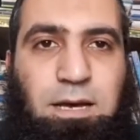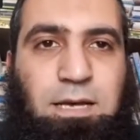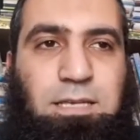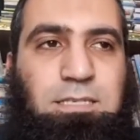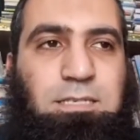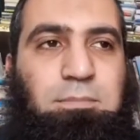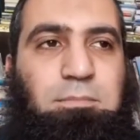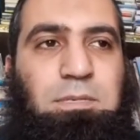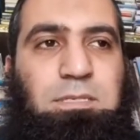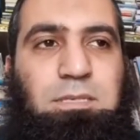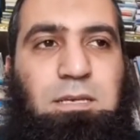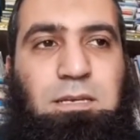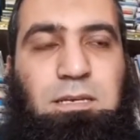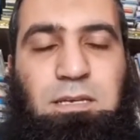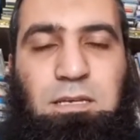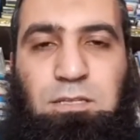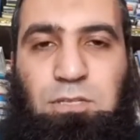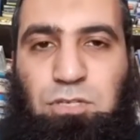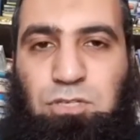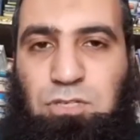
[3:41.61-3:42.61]
أحسن ما أصلي
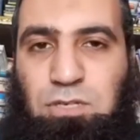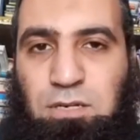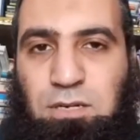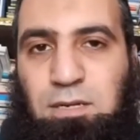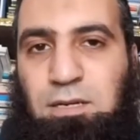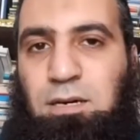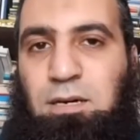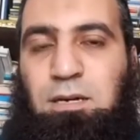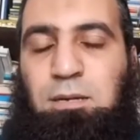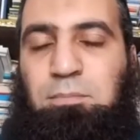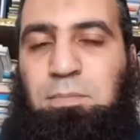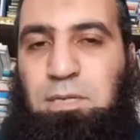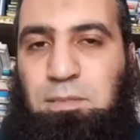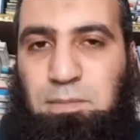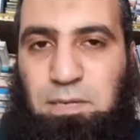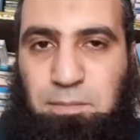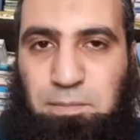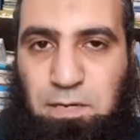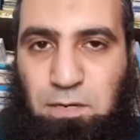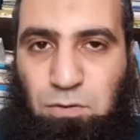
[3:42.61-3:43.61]
11 ركعة ربنا
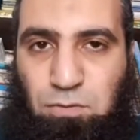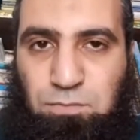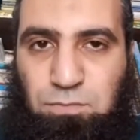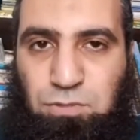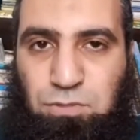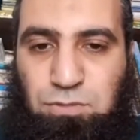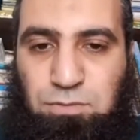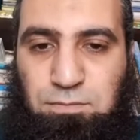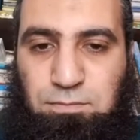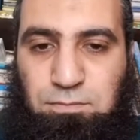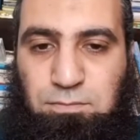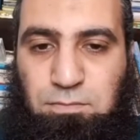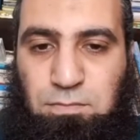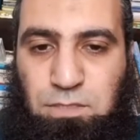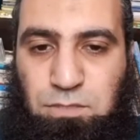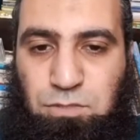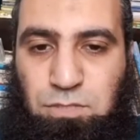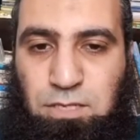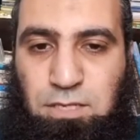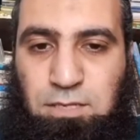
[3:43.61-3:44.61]
ما يقبلهمش
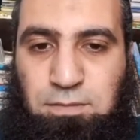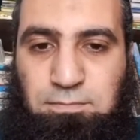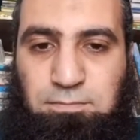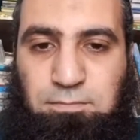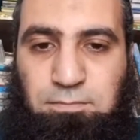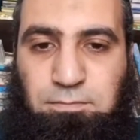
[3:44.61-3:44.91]
مش كده؟